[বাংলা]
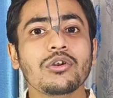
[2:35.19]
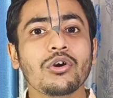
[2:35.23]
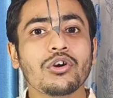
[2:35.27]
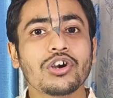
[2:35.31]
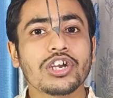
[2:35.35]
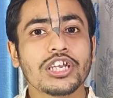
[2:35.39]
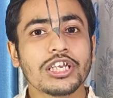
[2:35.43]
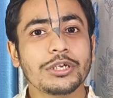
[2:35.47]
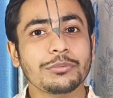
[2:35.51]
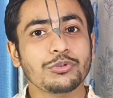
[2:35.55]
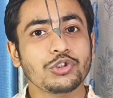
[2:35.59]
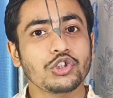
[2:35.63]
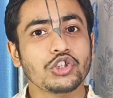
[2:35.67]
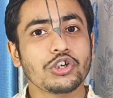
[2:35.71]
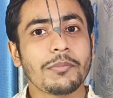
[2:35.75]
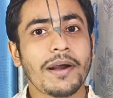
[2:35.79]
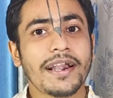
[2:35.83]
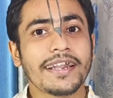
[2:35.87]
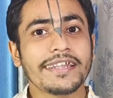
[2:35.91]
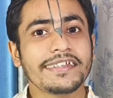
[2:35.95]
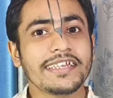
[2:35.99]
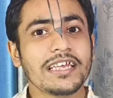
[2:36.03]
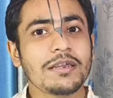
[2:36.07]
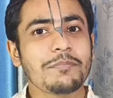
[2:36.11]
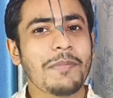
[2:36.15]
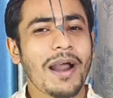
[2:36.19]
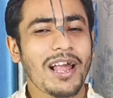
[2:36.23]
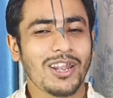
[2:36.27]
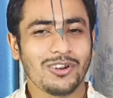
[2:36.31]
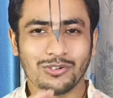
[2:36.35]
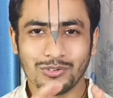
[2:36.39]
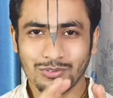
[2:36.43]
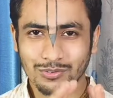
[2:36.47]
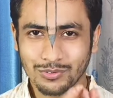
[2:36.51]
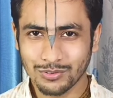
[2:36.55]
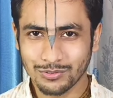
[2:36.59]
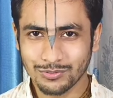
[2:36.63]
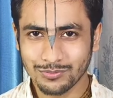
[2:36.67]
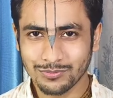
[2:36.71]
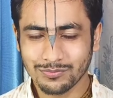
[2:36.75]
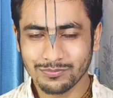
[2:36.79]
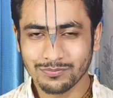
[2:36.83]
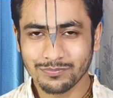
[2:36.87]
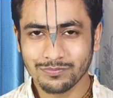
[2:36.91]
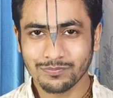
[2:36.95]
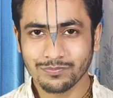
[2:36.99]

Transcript: লক্ষ্মী পুজো বাড়িতে পালন করুন